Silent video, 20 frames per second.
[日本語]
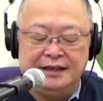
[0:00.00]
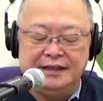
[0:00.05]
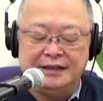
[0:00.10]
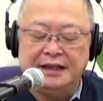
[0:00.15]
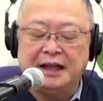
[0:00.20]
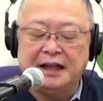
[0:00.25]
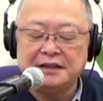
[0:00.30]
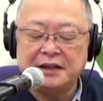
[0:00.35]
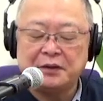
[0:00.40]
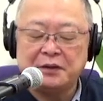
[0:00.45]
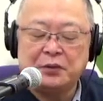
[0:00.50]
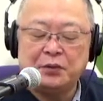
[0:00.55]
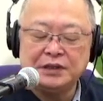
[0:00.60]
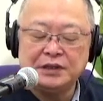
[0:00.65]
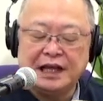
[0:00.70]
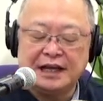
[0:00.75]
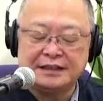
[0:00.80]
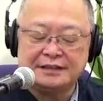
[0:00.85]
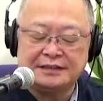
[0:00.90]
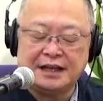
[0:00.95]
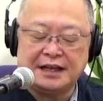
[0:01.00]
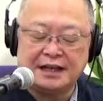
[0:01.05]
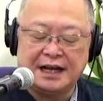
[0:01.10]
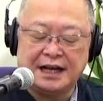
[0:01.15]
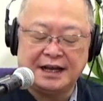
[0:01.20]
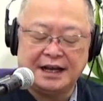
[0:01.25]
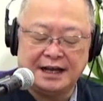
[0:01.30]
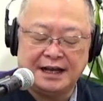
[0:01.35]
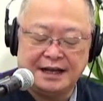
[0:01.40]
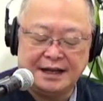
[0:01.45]
なんでこうなった
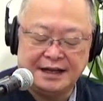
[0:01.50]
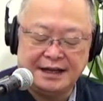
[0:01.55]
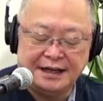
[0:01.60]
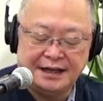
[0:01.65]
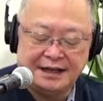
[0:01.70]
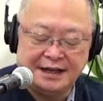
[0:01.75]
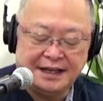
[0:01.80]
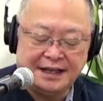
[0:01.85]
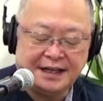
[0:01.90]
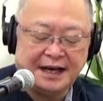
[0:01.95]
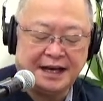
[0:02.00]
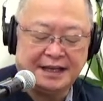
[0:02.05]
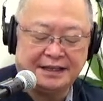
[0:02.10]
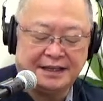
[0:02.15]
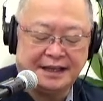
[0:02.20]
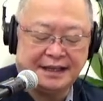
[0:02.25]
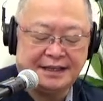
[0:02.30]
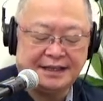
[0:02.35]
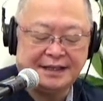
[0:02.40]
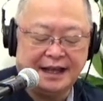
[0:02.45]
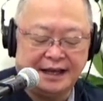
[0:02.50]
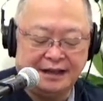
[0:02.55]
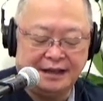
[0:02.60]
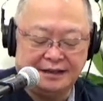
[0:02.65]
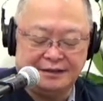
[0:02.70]
か理解できない